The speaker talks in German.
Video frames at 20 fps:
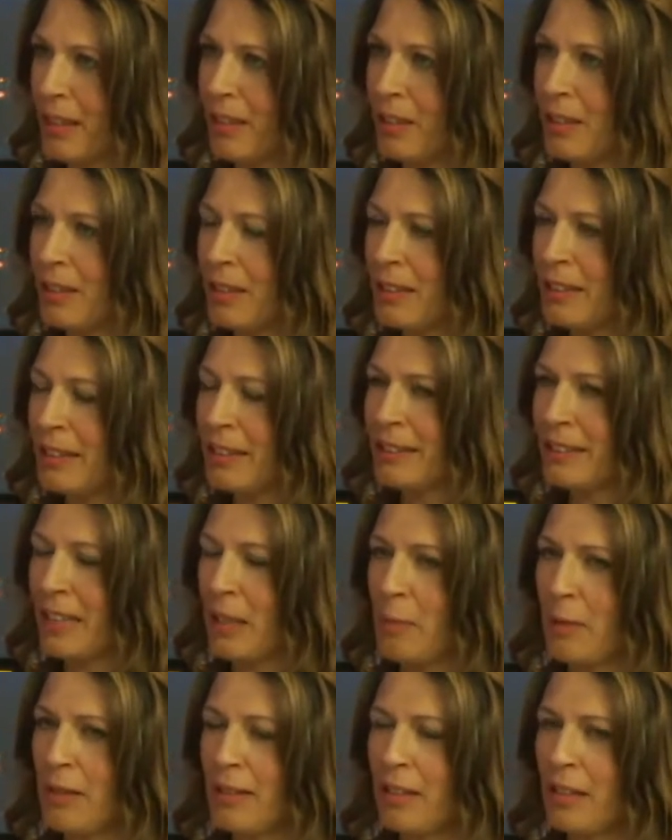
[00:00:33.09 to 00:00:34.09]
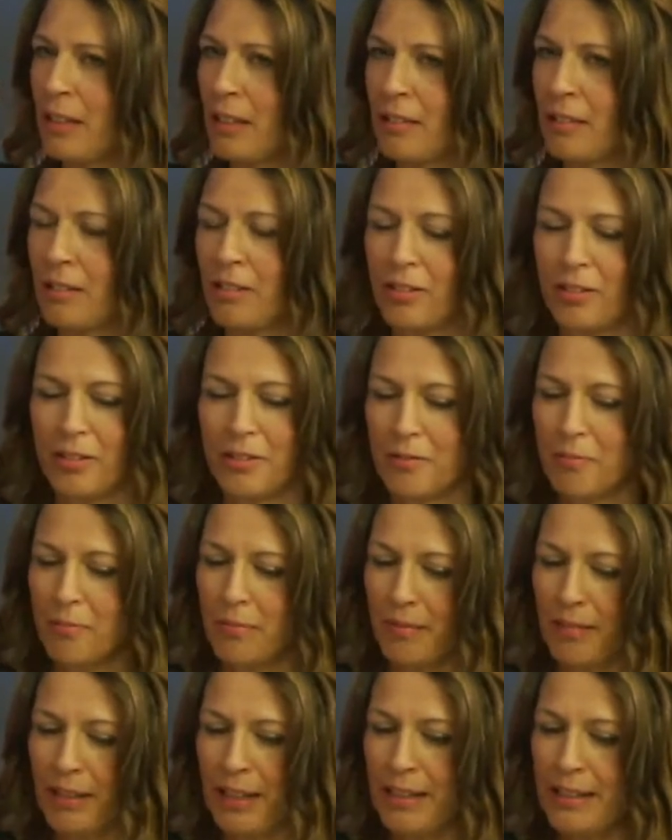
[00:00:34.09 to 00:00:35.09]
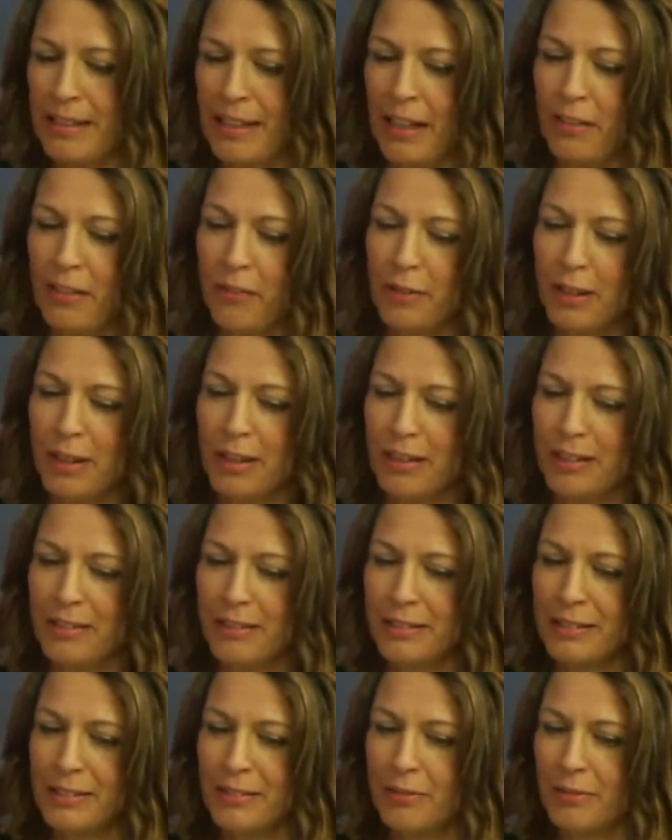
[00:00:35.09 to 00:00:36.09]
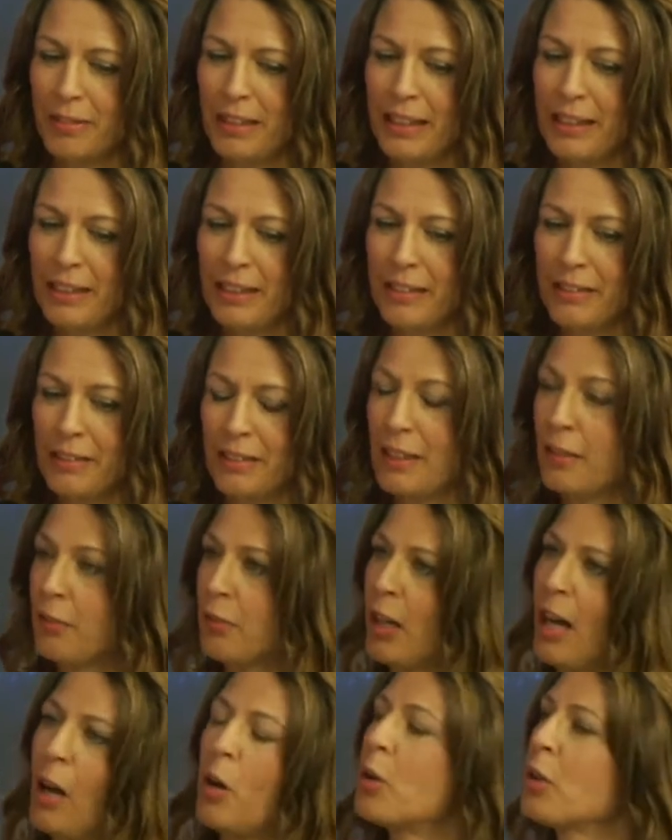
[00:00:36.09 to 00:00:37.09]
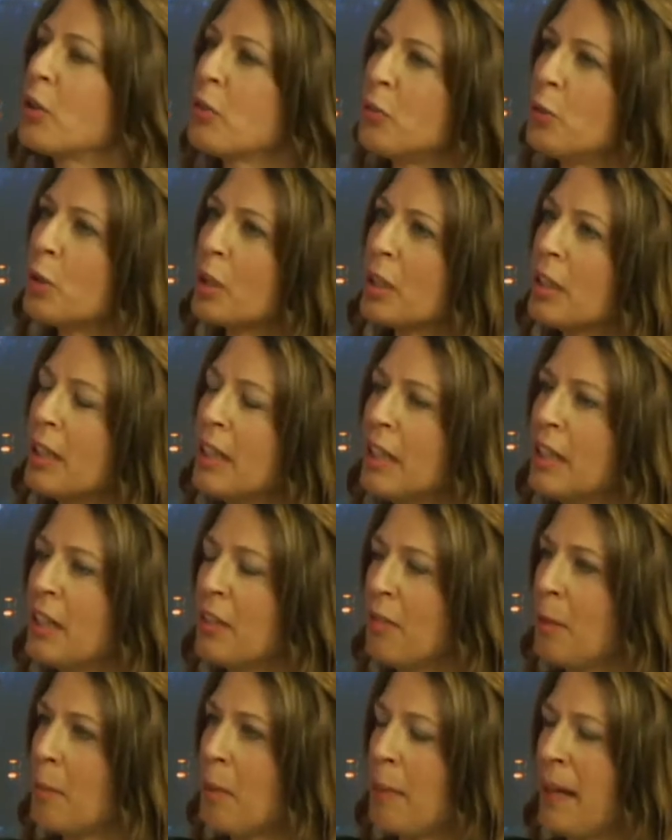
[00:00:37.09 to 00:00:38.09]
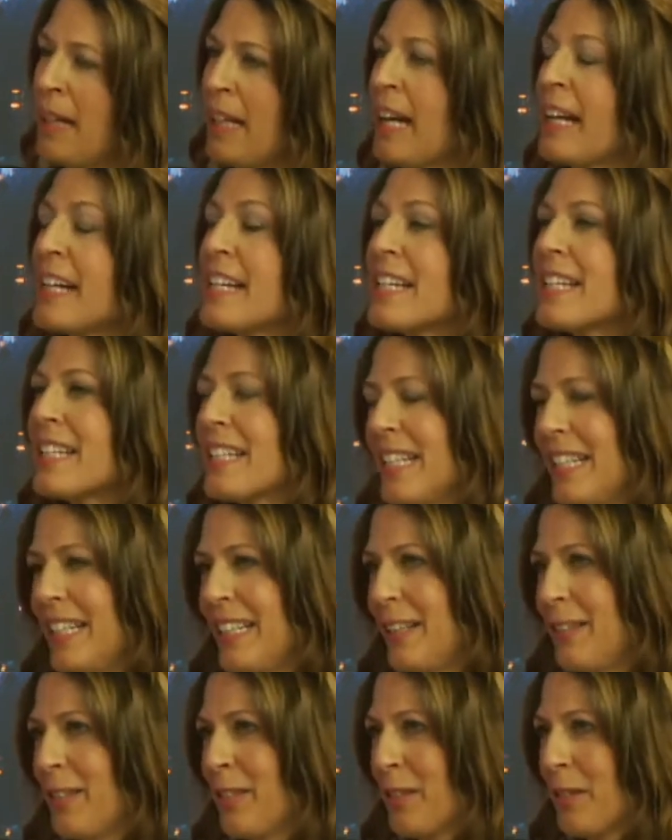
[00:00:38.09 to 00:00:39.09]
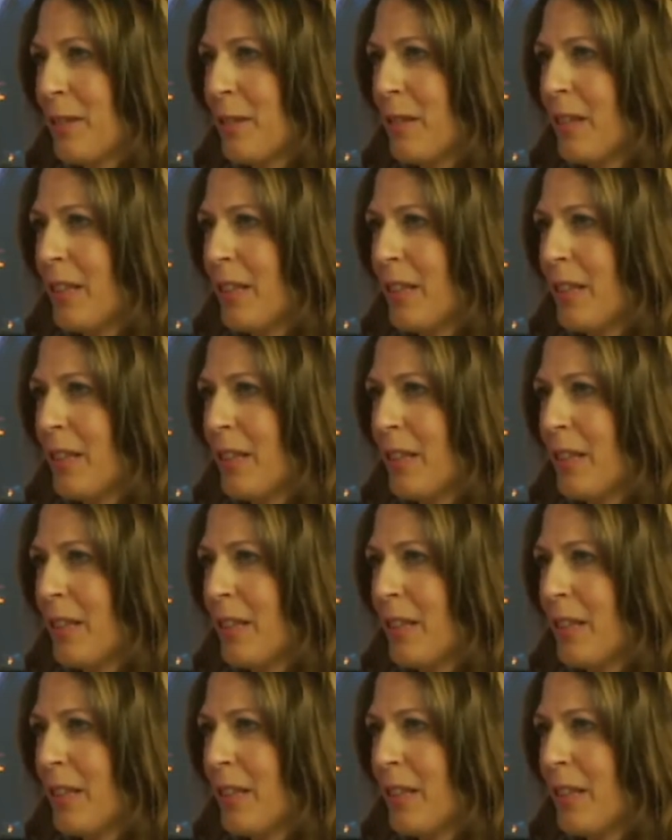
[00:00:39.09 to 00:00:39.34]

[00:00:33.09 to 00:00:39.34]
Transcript: Oder das kann man sich das ganz einfach vielleicht sich vor Augen führen, wenn man bei einer Eisdiele ist.